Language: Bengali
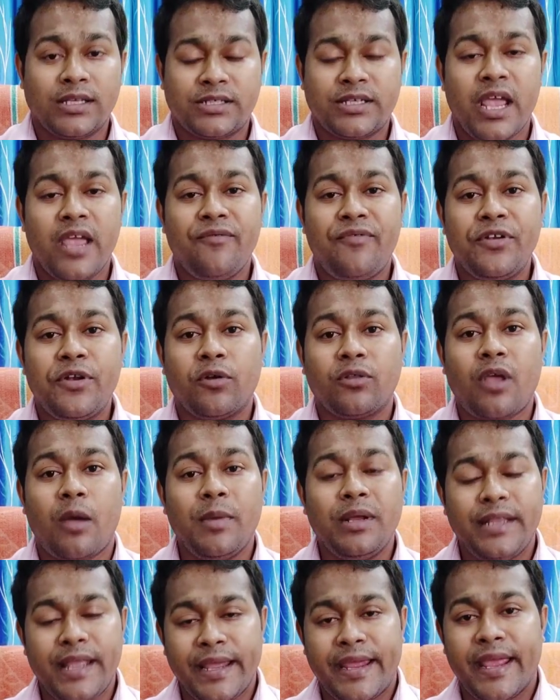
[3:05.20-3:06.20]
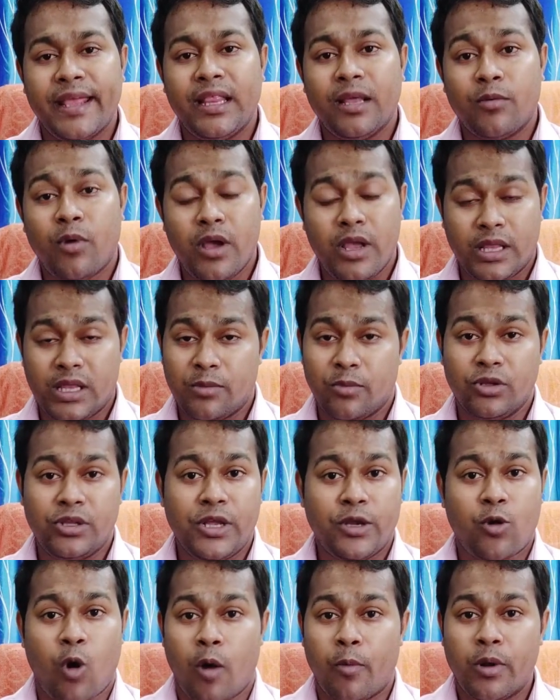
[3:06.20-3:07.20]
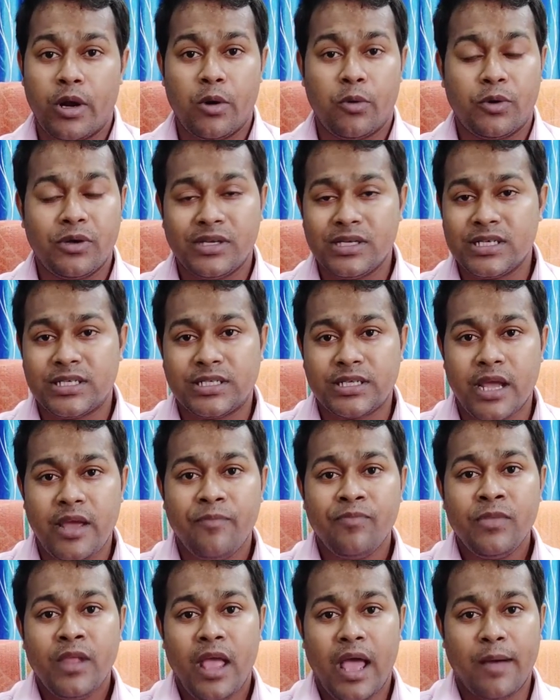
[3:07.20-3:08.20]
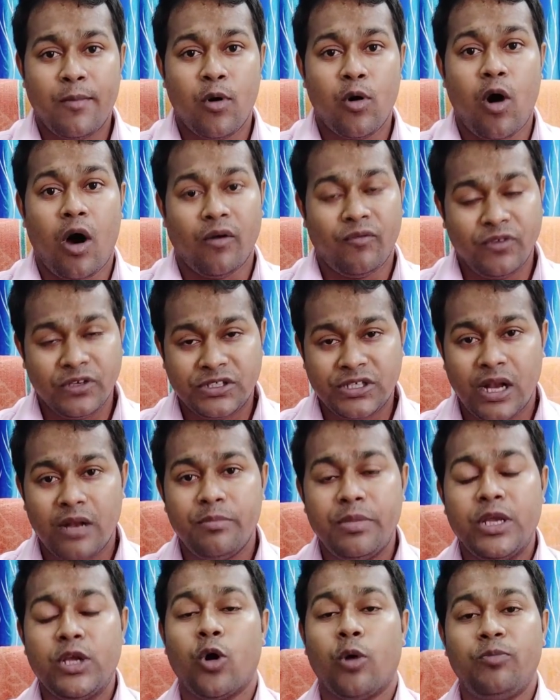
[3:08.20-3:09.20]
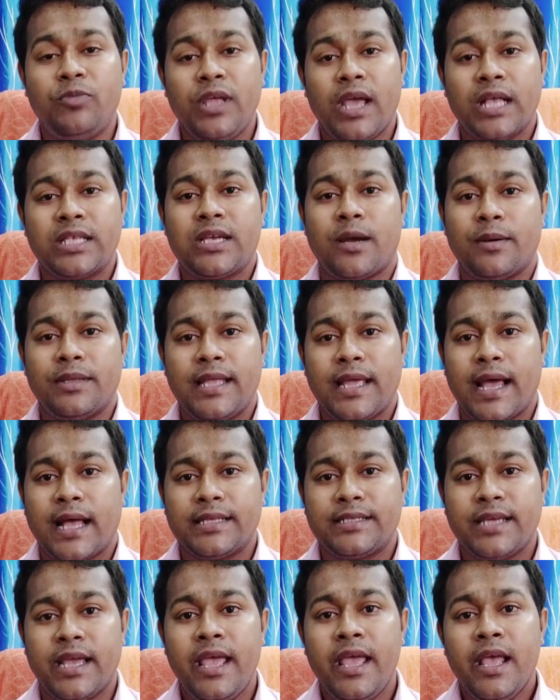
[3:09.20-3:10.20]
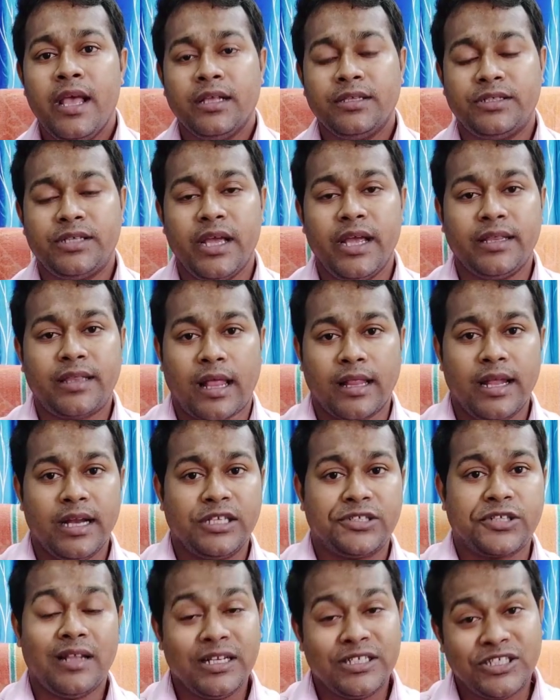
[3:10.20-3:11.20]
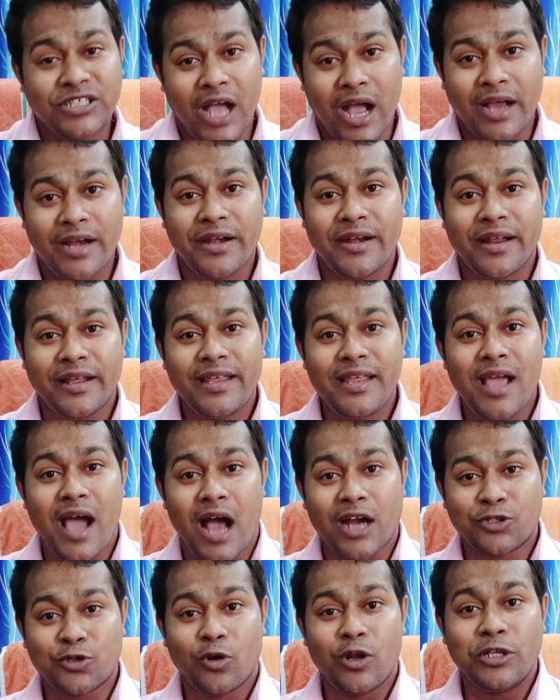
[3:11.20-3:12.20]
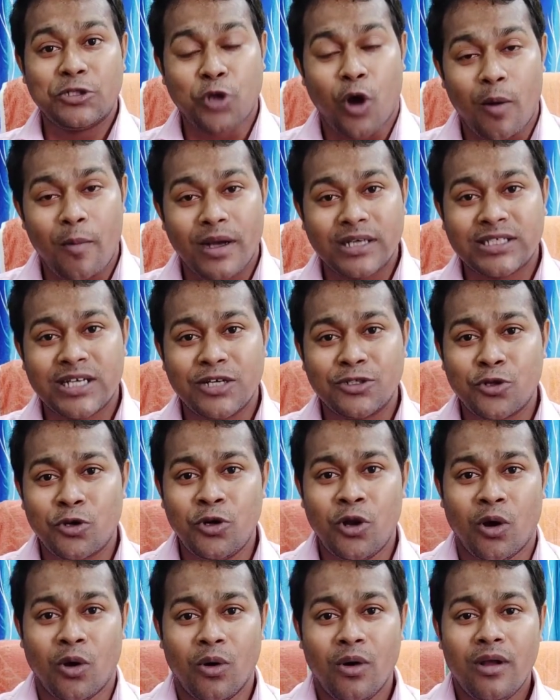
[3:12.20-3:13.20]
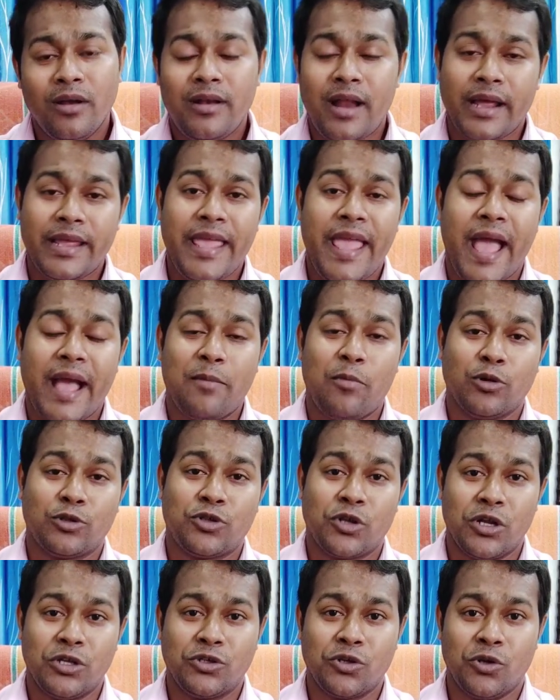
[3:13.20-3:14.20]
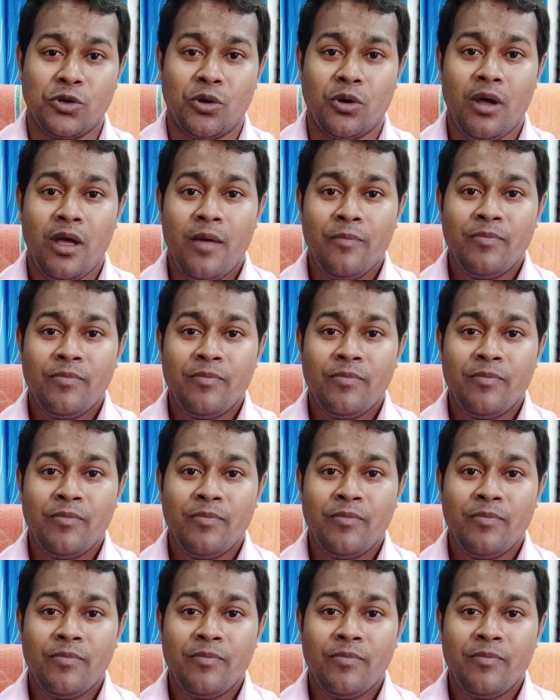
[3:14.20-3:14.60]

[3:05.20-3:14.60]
আজকে এই ভিডিওতে আমি দেখিয়ে দেবো ইতিমধ্যে খবরে উঠে এসছে এবং অফিসিয়াল বিজ্ঞপ্তি আছে আমাদের কাছে যে তাদের তাদের চাকরিটা কি আসলে ছ মাসের জন্য নাকি এক বছরের জন্য